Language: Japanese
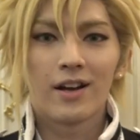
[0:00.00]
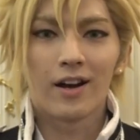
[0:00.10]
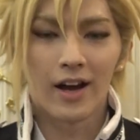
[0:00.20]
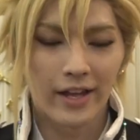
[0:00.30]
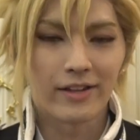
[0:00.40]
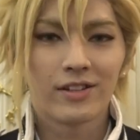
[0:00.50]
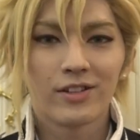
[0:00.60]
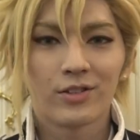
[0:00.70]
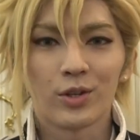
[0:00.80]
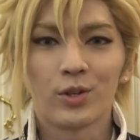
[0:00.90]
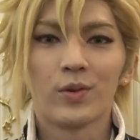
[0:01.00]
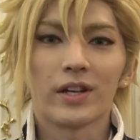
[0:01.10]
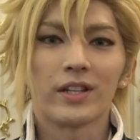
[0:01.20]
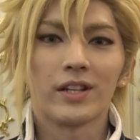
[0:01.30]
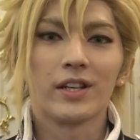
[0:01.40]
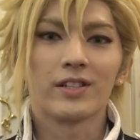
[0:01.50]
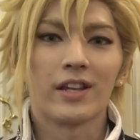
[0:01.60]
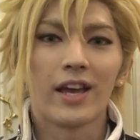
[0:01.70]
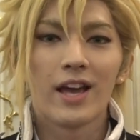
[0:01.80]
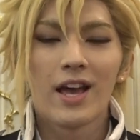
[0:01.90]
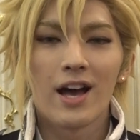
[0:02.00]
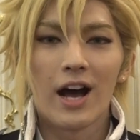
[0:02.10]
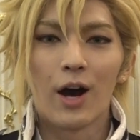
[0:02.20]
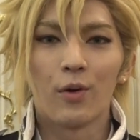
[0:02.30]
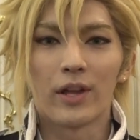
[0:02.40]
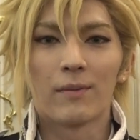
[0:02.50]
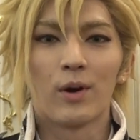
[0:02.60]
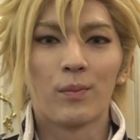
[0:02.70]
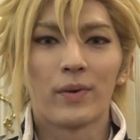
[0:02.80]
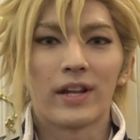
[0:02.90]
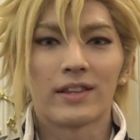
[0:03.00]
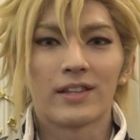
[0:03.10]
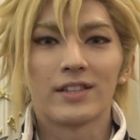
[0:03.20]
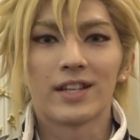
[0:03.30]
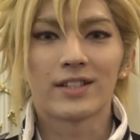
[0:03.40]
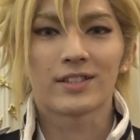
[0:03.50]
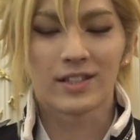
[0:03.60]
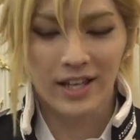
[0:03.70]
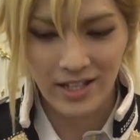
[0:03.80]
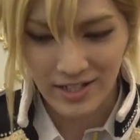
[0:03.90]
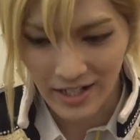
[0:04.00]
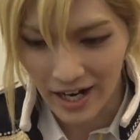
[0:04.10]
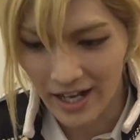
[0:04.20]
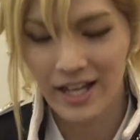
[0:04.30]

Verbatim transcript: はい、というわけでですね、青山オペレッタ・ザ・ステージが